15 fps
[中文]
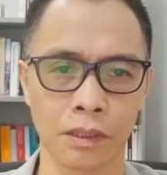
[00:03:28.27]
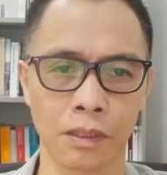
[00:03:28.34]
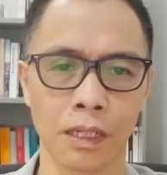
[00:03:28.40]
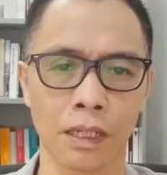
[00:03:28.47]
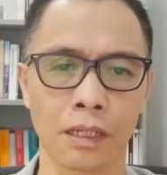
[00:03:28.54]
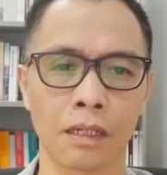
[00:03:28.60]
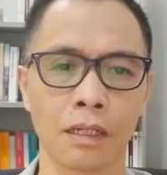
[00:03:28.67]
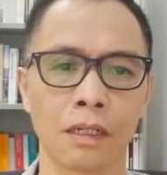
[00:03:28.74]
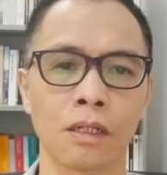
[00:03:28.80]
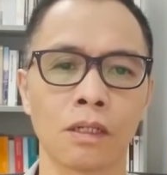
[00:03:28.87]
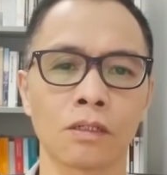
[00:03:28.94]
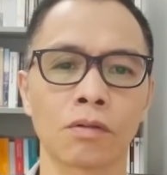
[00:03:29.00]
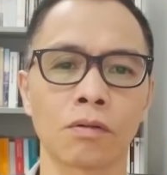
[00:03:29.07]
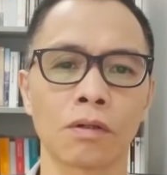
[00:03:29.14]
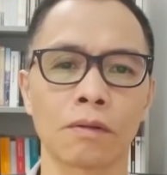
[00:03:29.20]
好了，
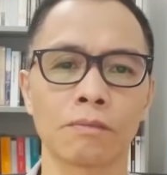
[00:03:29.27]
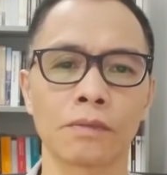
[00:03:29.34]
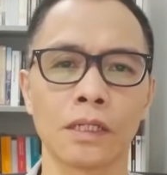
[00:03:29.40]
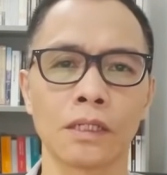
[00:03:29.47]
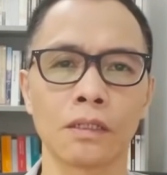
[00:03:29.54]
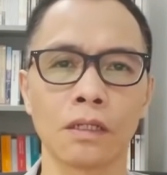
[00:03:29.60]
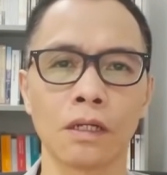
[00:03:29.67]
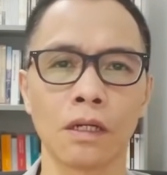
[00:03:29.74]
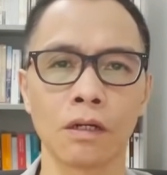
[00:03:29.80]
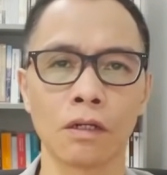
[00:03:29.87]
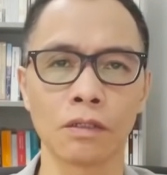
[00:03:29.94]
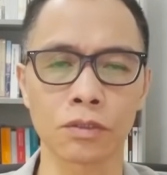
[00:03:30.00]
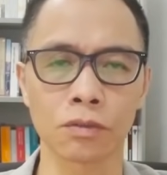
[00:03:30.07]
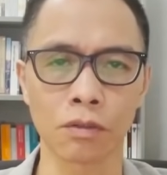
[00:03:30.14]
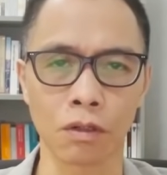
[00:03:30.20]
到今天，
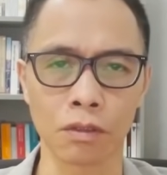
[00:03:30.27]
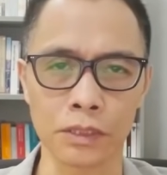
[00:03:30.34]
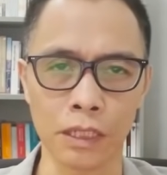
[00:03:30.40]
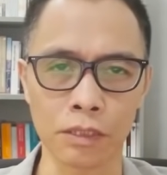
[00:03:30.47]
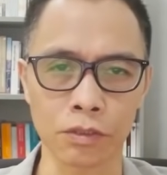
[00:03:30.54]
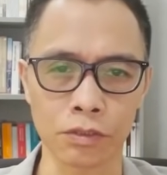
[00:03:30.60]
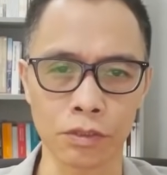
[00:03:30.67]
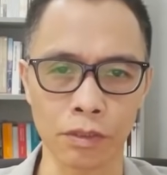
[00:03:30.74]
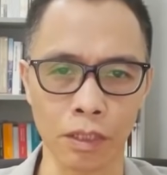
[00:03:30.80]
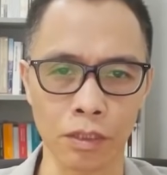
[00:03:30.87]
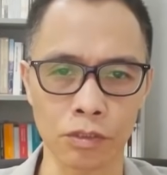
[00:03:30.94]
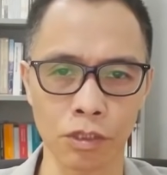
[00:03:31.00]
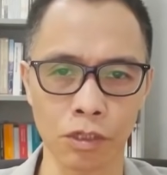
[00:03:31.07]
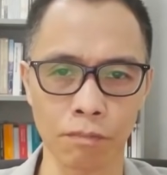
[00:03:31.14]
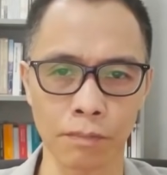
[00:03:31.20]
中国制造
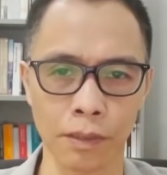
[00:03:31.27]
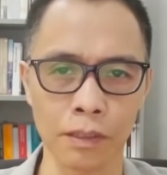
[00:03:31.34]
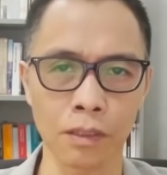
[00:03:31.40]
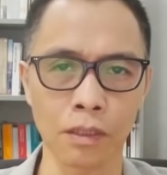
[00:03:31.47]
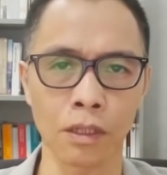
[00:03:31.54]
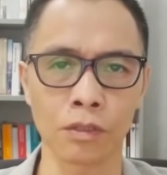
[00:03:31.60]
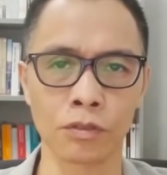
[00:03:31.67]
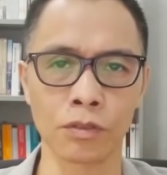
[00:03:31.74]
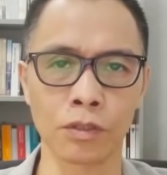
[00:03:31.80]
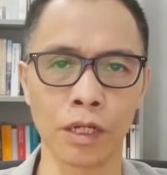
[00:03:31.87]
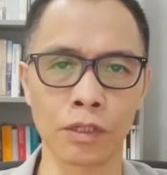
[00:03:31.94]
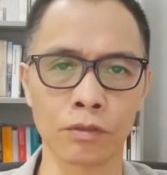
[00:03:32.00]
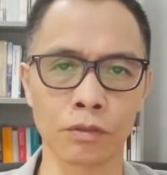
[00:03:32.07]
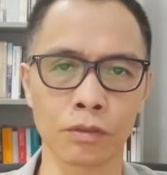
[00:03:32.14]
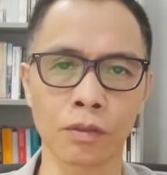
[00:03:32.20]
出来的商品
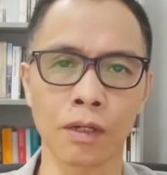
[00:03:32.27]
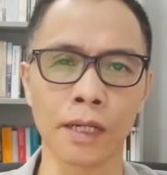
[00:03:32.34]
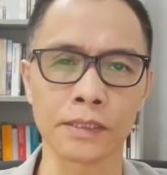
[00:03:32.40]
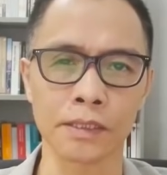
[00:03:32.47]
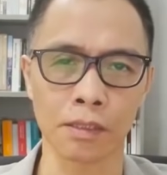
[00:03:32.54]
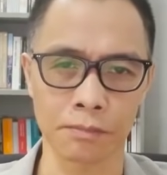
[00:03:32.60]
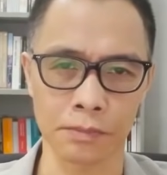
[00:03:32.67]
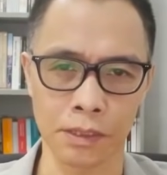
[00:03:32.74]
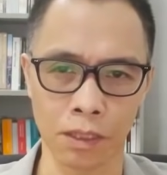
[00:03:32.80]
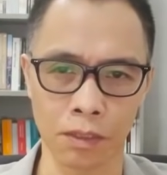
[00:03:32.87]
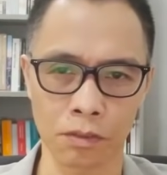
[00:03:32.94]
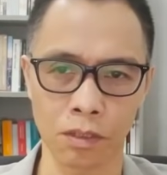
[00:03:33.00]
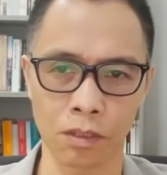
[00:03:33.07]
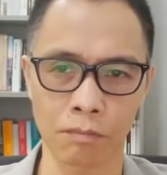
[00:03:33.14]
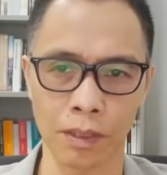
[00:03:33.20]
越来越多是深
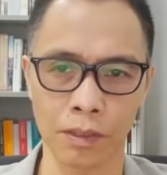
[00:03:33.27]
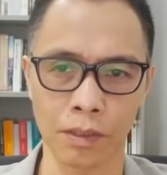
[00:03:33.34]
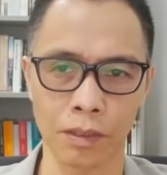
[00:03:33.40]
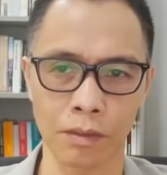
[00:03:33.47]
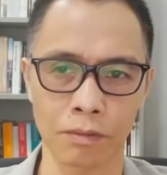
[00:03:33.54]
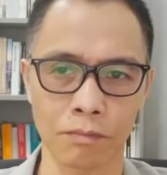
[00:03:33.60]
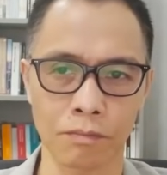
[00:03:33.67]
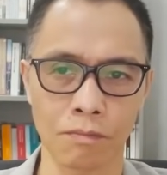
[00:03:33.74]
层商品，